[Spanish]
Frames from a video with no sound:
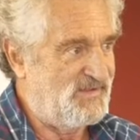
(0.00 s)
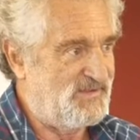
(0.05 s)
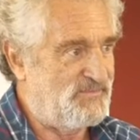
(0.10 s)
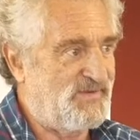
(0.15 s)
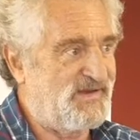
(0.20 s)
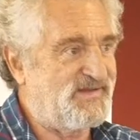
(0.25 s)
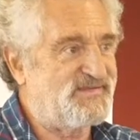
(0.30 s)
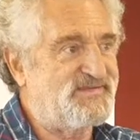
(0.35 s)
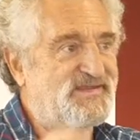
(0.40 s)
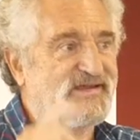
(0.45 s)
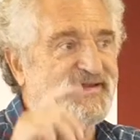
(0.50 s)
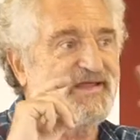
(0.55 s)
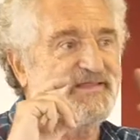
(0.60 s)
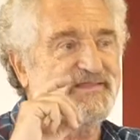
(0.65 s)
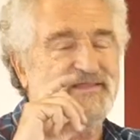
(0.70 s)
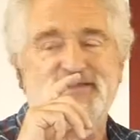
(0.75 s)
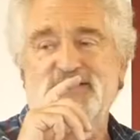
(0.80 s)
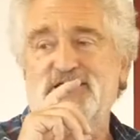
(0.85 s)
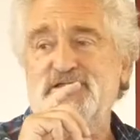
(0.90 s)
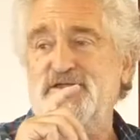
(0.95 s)
Para ser
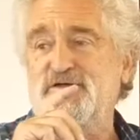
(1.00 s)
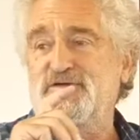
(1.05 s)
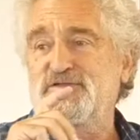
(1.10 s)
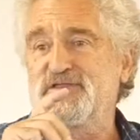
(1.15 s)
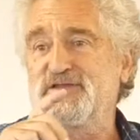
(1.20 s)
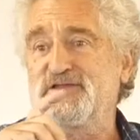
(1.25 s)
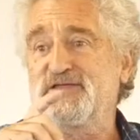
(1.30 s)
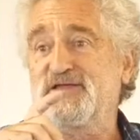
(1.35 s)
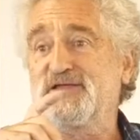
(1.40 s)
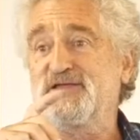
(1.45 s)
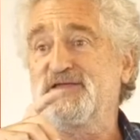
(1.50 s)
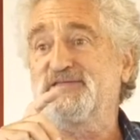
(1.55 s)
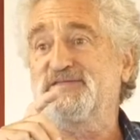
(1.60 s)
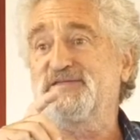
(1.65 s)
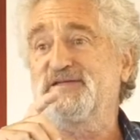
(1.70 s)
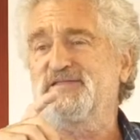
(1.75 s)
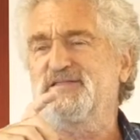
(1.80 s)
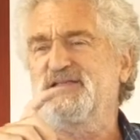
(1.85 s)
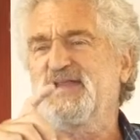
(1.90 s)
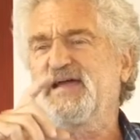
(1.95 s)
catedrático tenías que
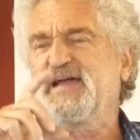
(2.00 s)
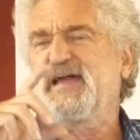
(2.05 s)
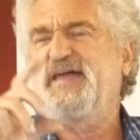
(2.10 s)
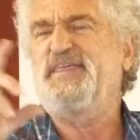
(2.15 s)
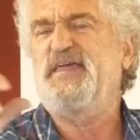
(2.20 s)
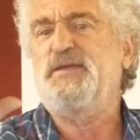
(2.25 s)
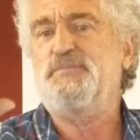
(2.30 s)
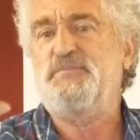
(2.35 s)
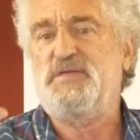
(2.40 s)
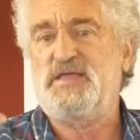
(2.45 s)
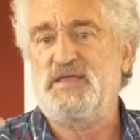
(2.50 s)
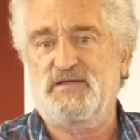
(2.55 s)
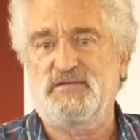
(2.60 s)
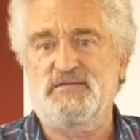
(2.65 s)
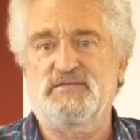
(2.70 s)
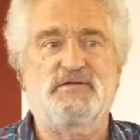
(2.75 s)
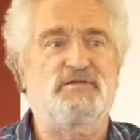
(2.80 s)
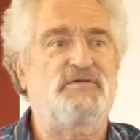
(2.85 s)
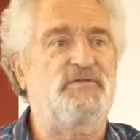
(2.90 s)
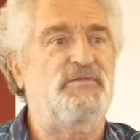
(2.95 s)
ser de la academia,
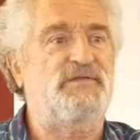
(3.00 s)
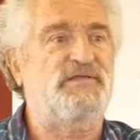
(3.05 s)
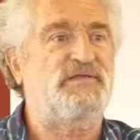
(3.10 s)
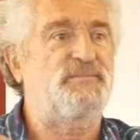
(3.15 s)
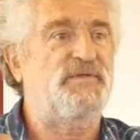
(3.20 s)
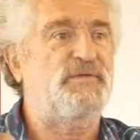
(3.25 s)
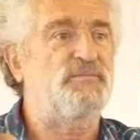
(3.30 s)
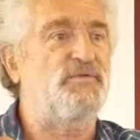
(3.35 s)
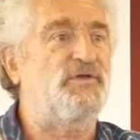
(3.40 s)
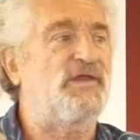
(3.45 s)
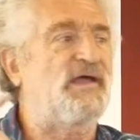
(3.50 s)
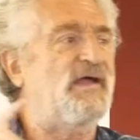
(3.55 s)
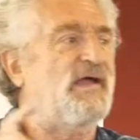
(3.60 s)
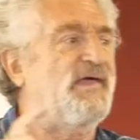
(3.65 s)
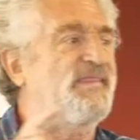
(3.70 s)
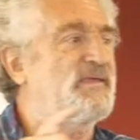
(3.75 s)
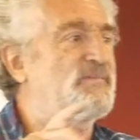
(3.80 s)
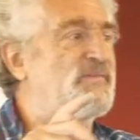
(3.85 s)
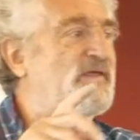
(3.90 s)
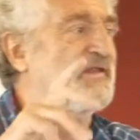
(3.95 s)
lo llamamos la
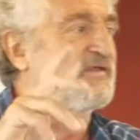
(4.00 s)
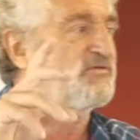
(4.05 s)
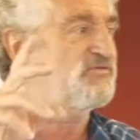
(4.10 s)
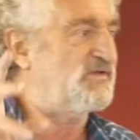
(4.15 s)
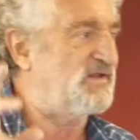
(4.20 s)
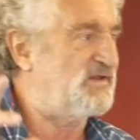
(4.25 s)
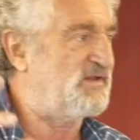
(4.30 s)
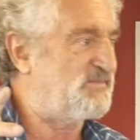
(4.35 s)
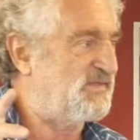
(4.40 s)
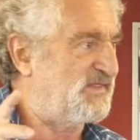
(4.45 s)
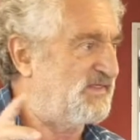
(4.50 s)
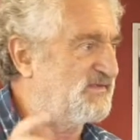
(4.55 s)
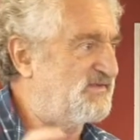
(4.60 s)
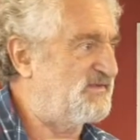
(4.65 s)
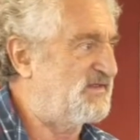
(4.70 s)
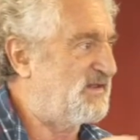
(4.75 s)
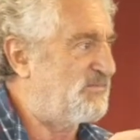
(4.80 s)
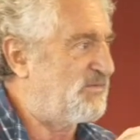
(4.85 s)
Academia Nacional de Medicina.